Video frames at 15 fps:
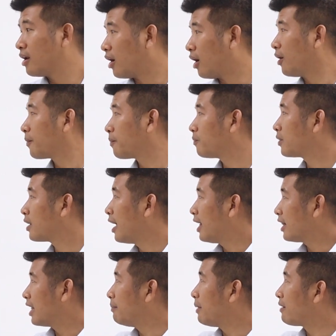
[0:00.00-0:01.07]
rồi
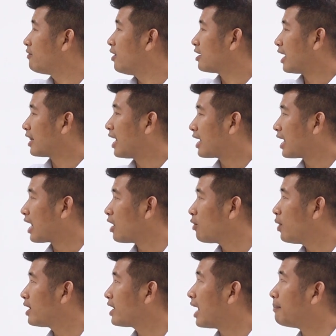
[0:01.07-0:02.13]
thì mình vừa giải thích các cái
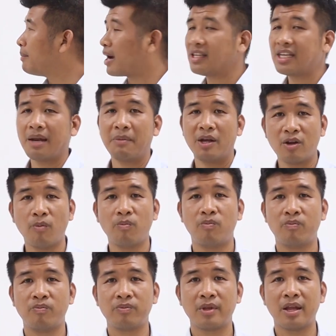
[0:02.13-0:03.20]
nguyên nhân mà cái sàn bị
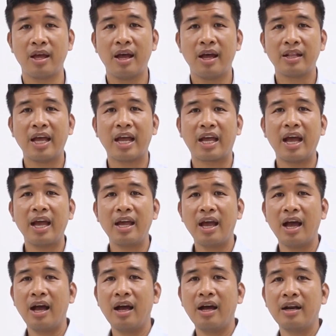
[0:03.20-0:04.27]
rung thì cái
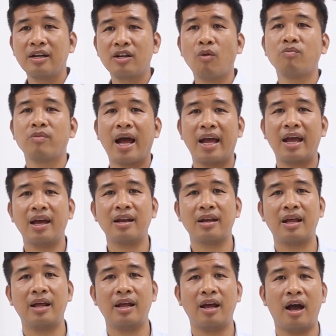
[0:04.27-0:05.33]
ờ, rung này á,
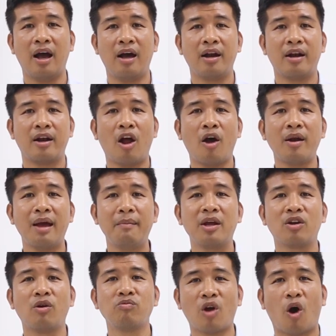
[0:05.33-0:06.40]
thì ờ, nó đã
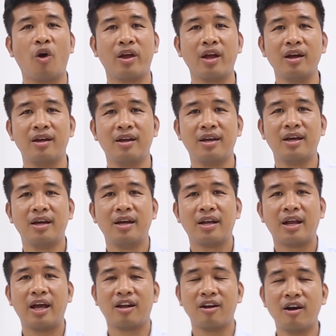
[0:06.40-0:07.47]
bị rung rồi á
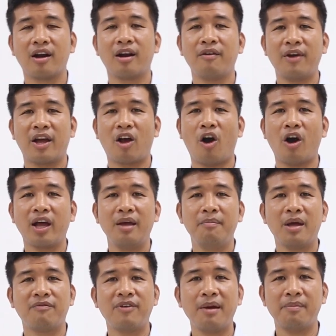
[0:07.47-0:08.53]
thì thường nó phải có cái
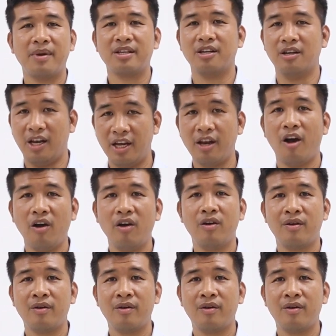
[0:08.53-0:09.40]
biện pháp mà xử lý nó